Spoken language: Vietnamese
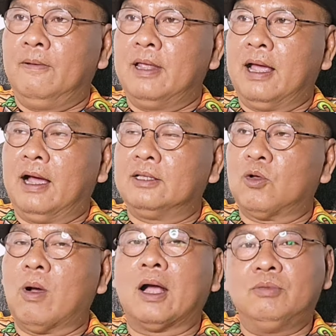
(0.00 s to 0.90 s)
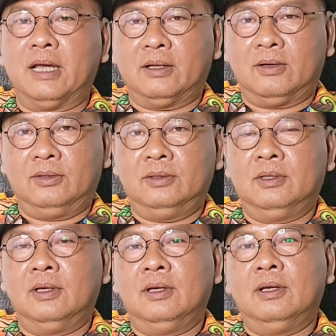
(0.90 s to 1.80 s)
và ở tòa cũng vậy thôi
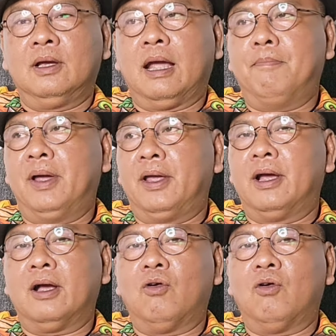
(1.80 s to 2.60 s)
cái miệng á,